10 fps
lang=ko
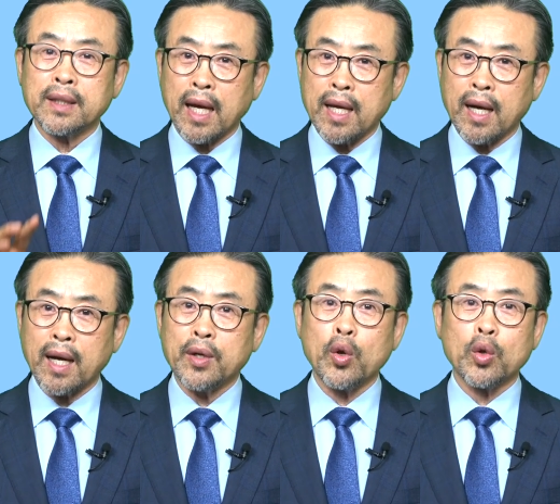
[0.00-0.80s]

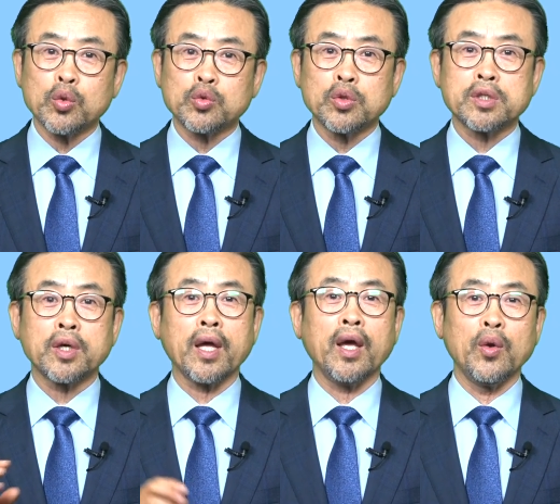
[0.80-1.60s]
다양한 외국
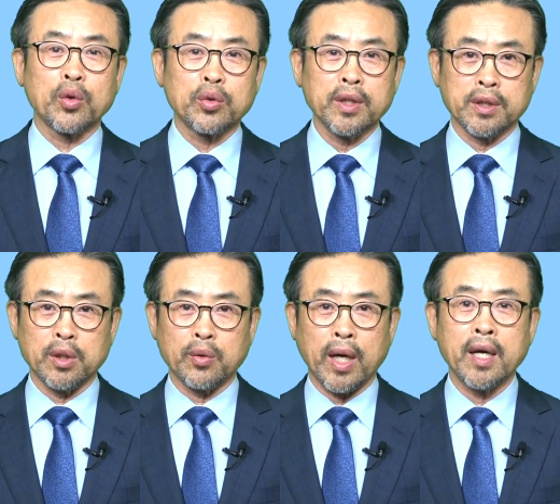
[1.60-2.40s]
국적의
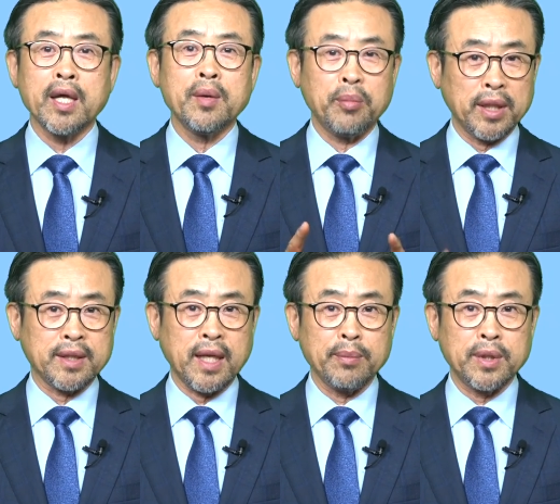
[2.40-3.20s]
외국인들과
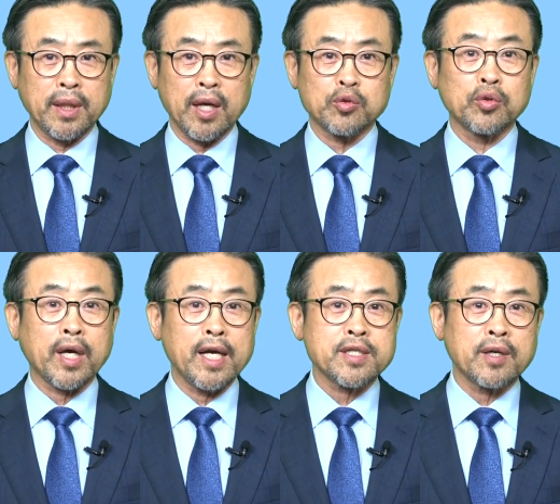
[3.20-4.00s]
베트남 등의
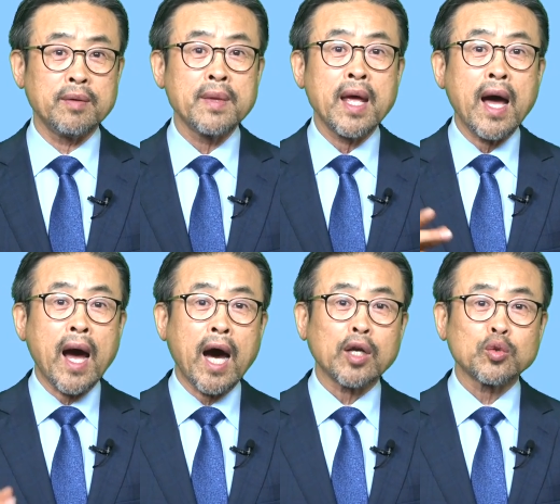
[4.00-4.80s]
국가에서
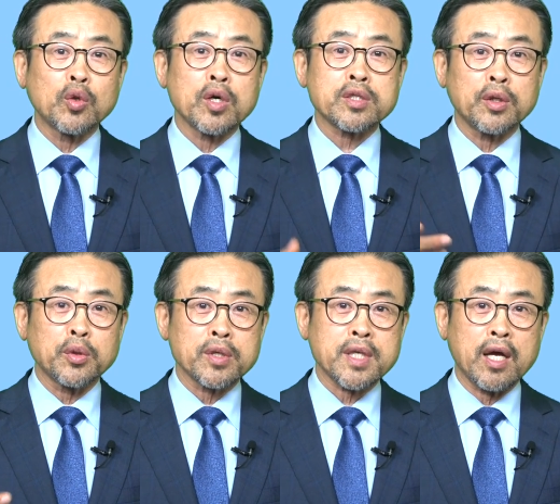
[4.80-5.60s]
한국어
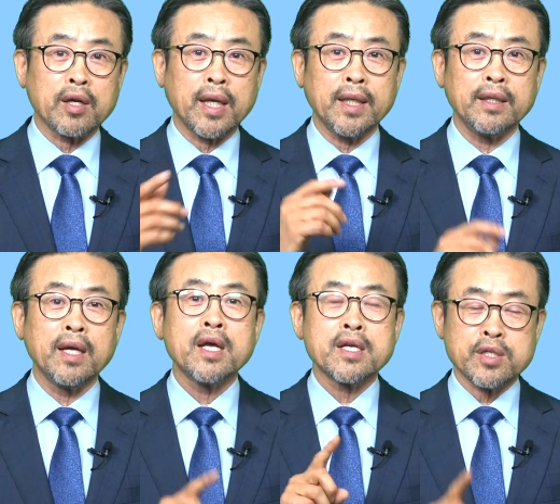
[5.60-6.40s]
선교사역을 하는
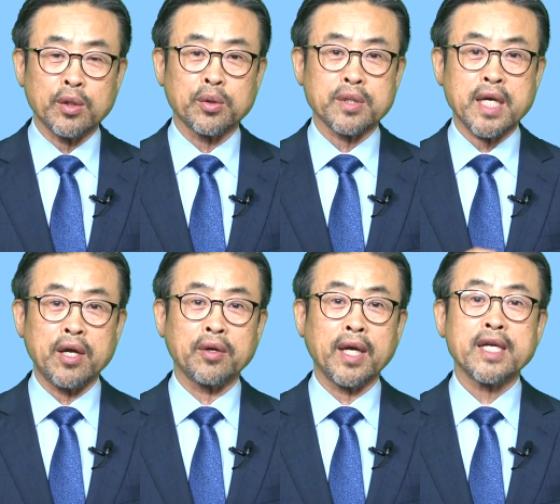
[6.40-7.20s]

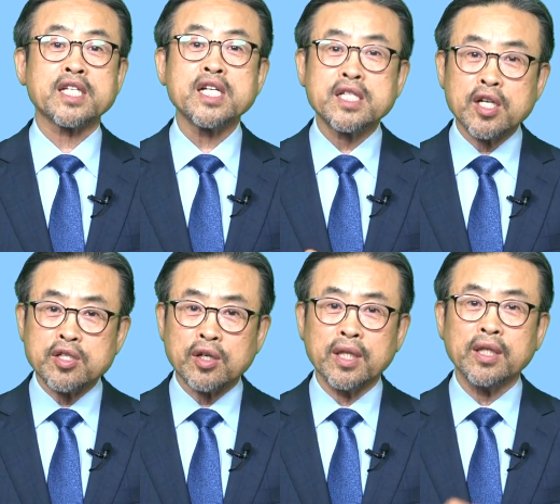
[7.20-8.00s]
선교사역에
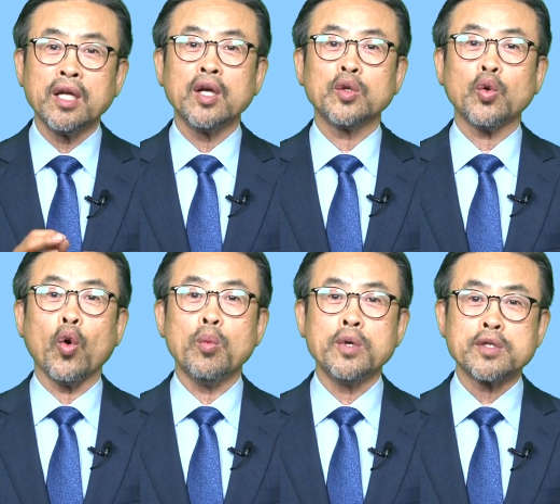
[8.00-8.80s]
실제적인
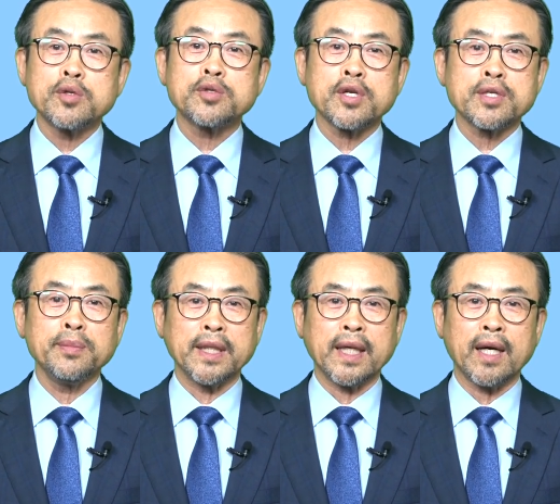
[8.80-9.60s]
도움을 줄 수
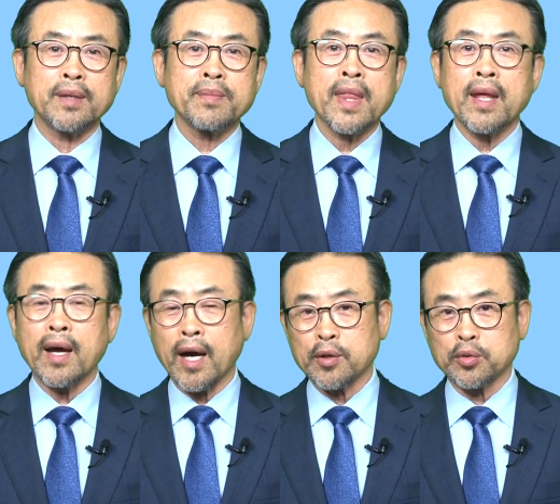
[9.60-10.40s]
있습니다.
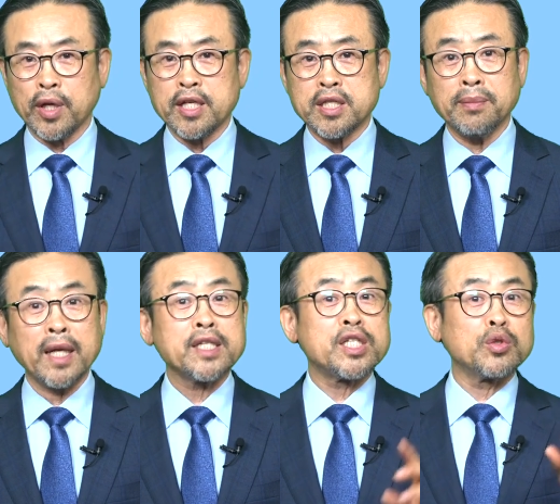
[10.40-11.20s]
한국에
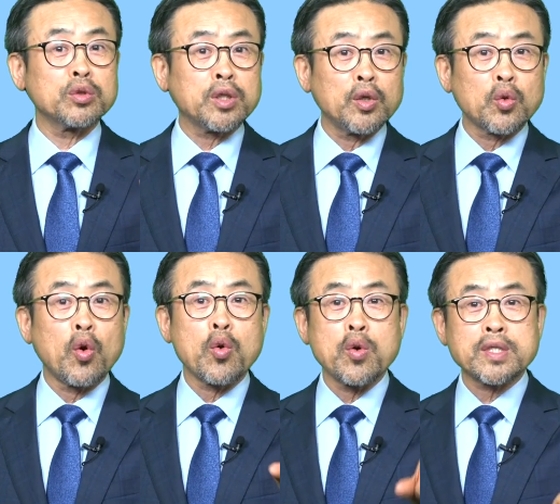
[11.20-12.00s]
있지만 지구촌
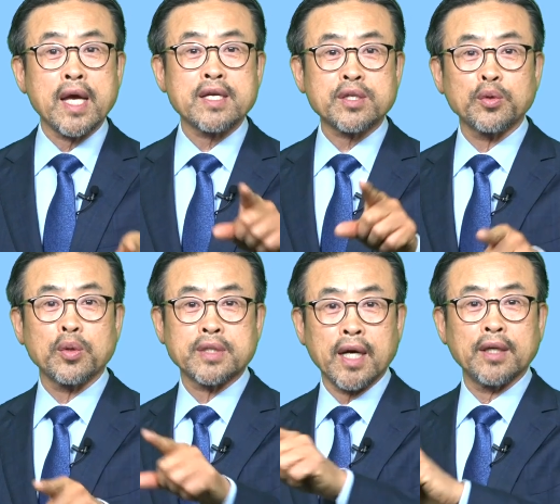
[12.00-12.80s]
곳곳에
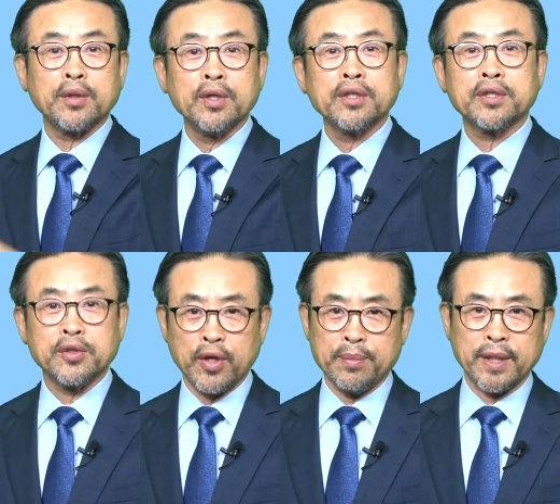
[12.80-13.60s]
선교사가 되는
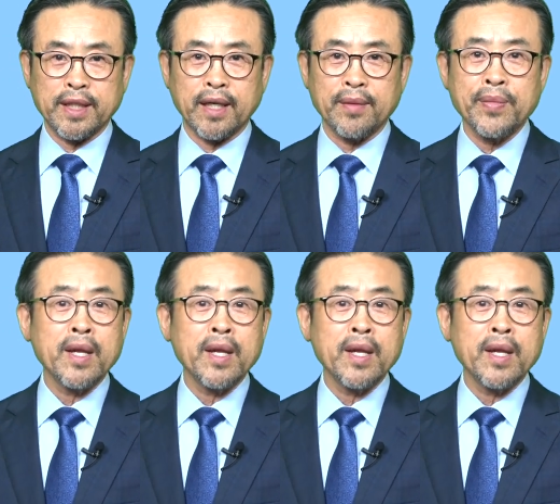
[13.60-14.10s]
기회입니다.